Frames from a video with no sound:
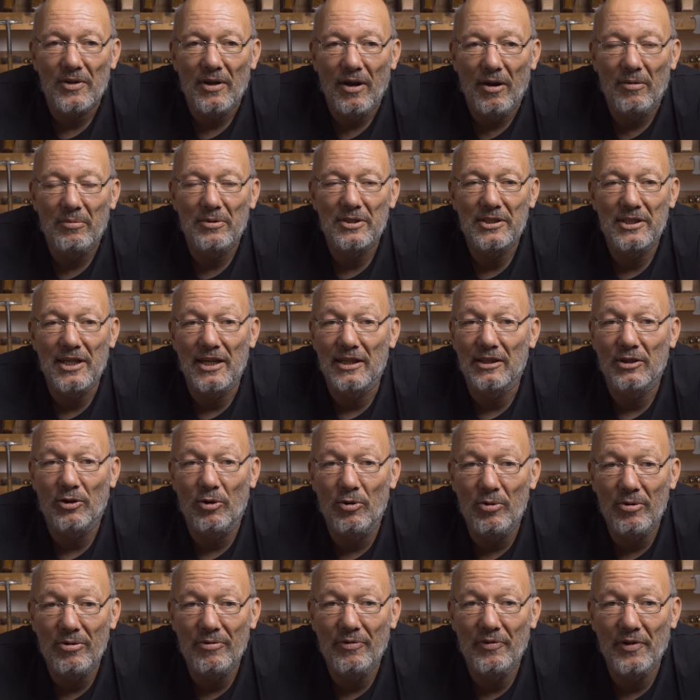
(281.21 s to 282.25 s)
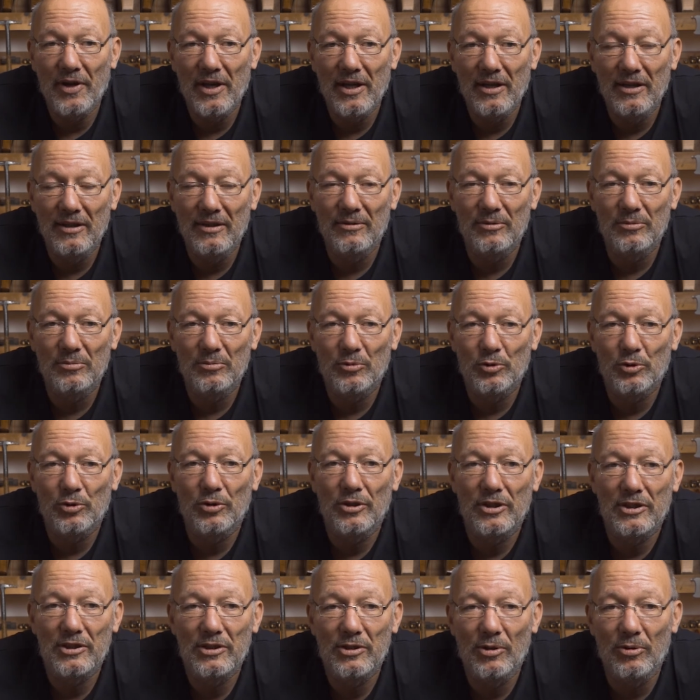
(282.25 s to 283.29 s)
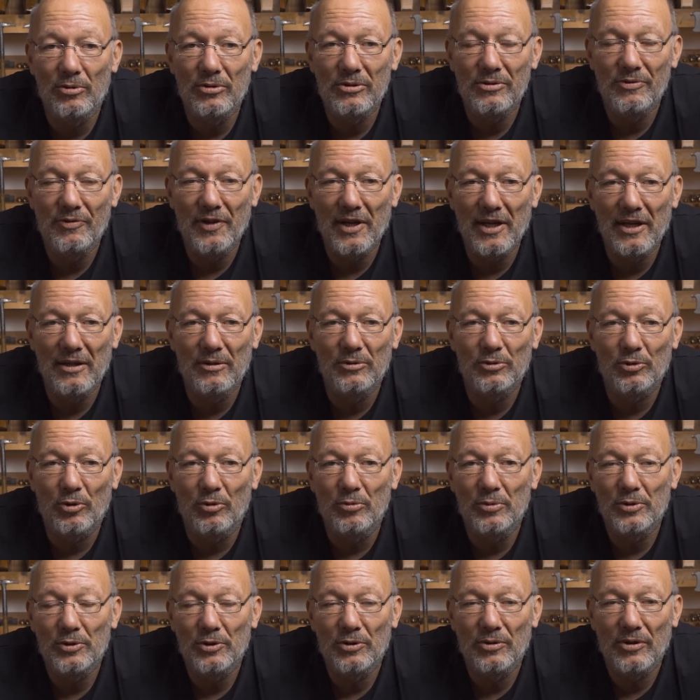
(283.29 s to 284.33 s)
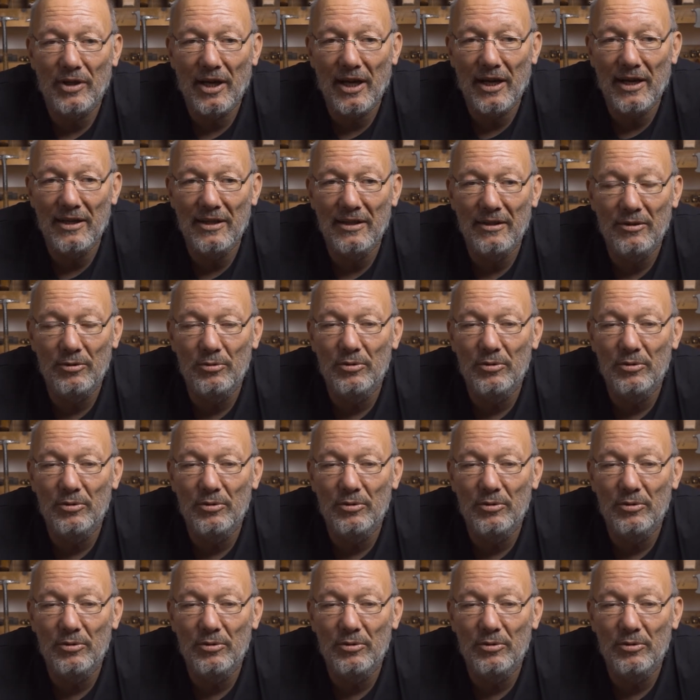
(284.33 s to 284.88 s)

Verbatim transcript: aber sehr tragfähigen und modulationsfähigen und obertonreichen,